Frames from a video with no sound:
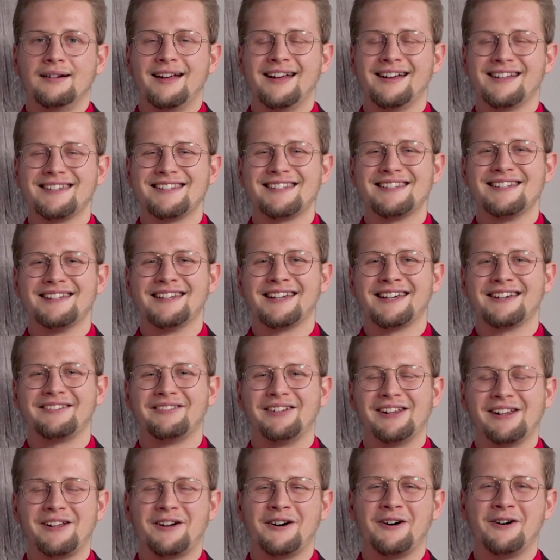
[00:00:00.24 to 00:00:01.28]
Herzlich
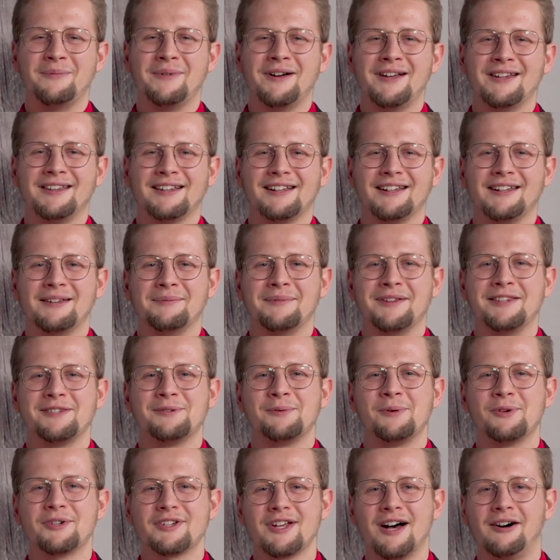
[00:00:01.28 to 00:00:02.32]
willkommen, liebe
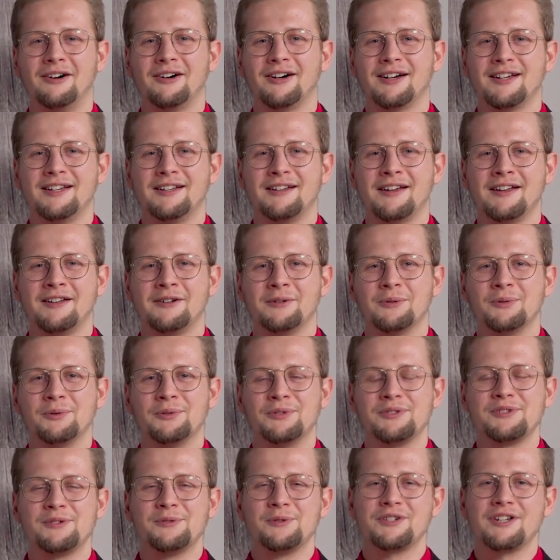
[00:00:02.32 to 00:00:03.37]
Zuschauerinnen
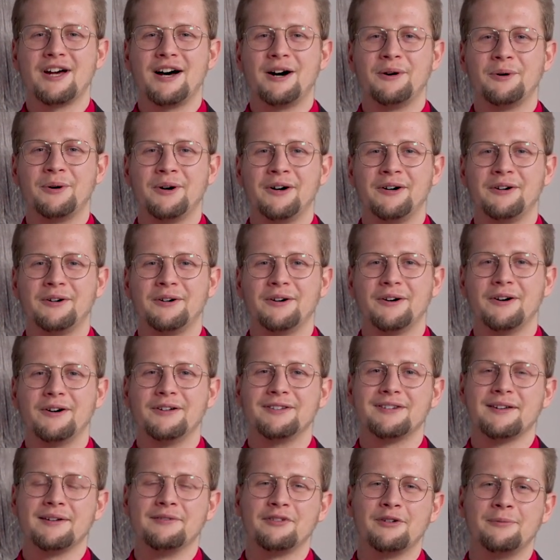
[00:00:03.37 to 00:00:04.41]
und Zuschauer,
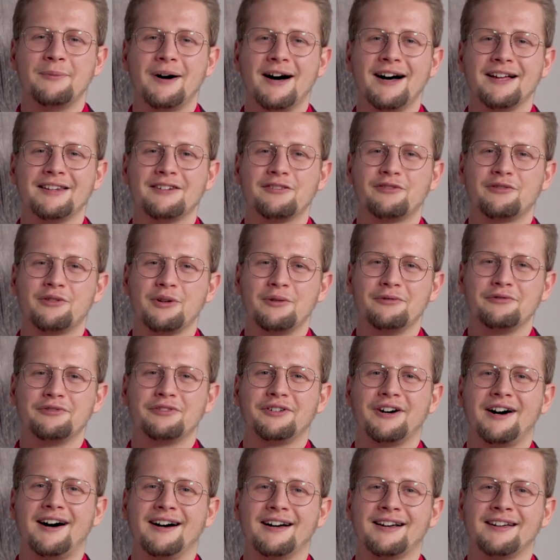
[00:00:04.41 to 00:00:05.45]
heute im Format 5
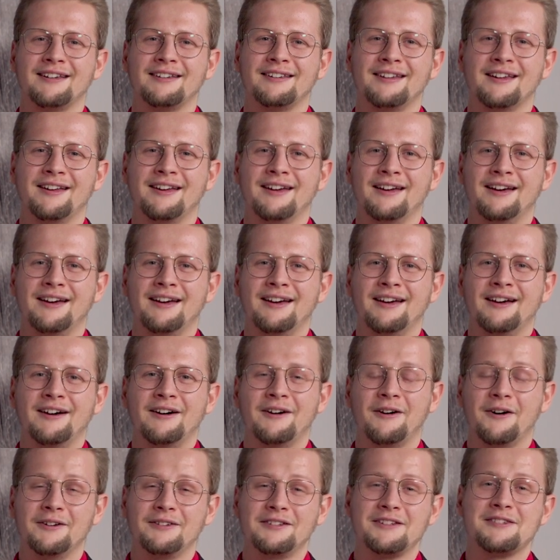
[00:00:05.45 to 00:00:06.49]
Fragen.
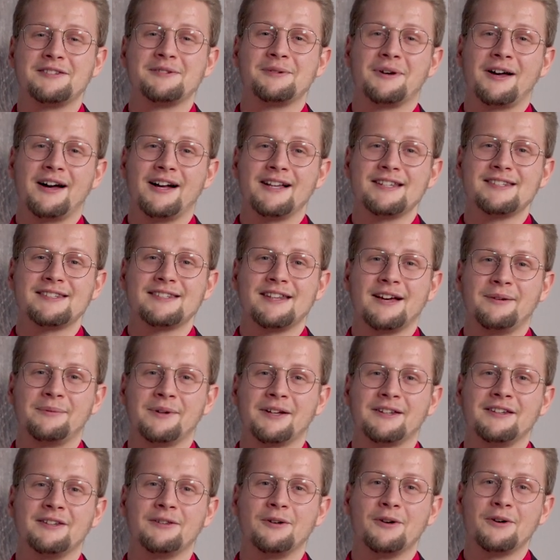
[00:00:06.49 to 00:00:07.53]
Heute zu Gast habe ich
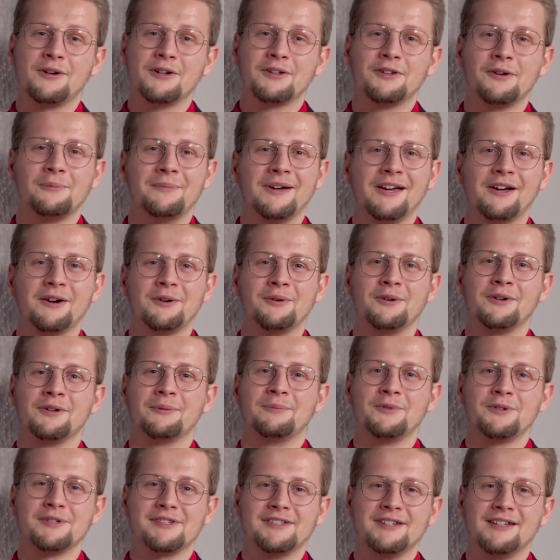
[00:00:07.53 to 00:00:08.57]
den Dr. Mekhurt
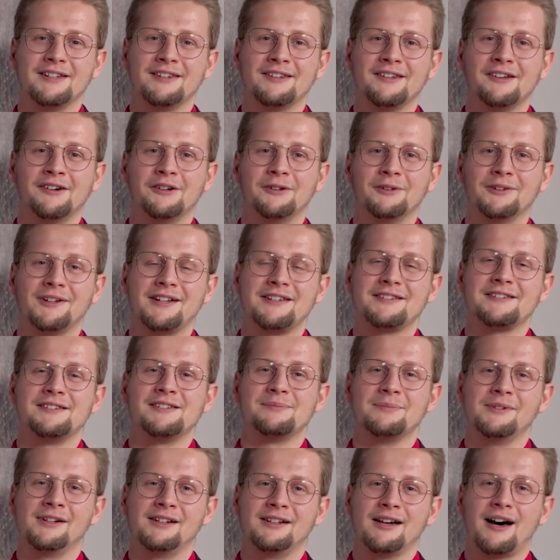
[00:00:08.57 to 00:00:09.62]
Moseter und es ist
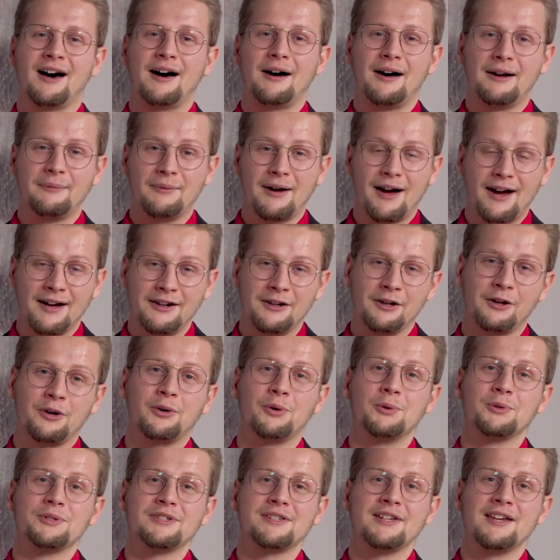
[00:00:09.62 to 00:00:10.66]
mir eine
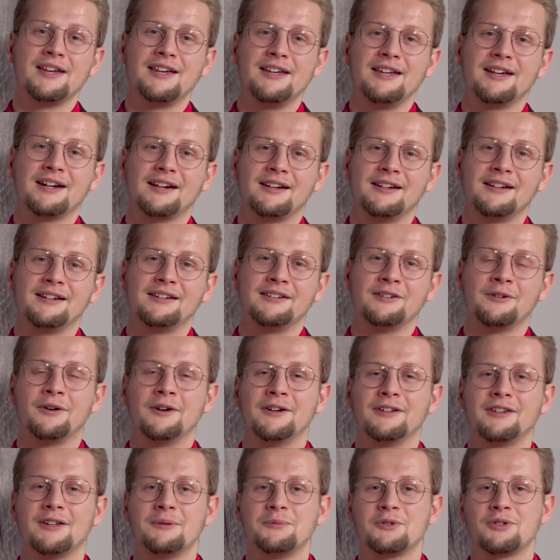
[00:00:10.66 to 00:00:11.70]
große Ehre, ihn
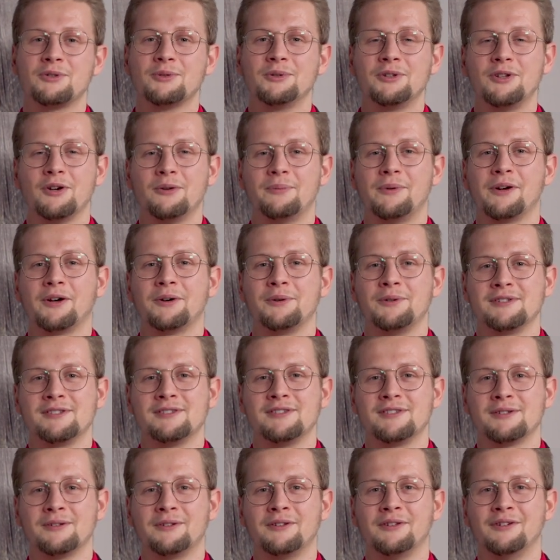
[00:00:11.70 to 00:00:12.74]
heute im Studio begrüßen
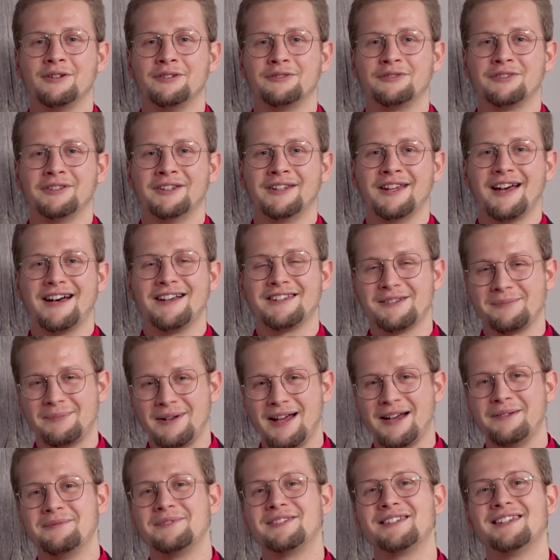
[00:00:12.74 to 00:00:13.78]
zu dürfen. Also
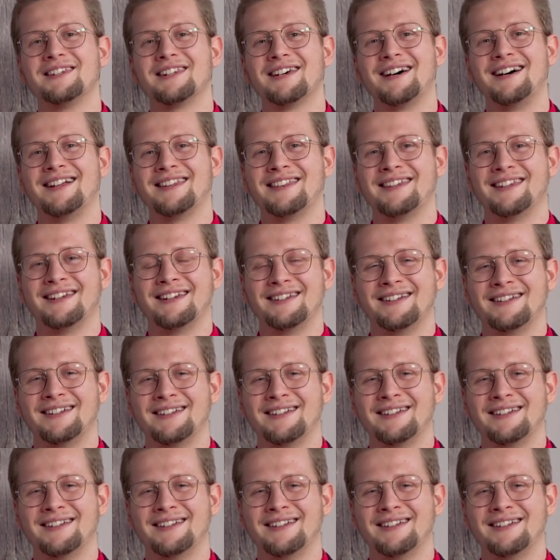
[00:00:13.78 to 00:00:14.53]
bleiben Sie dran.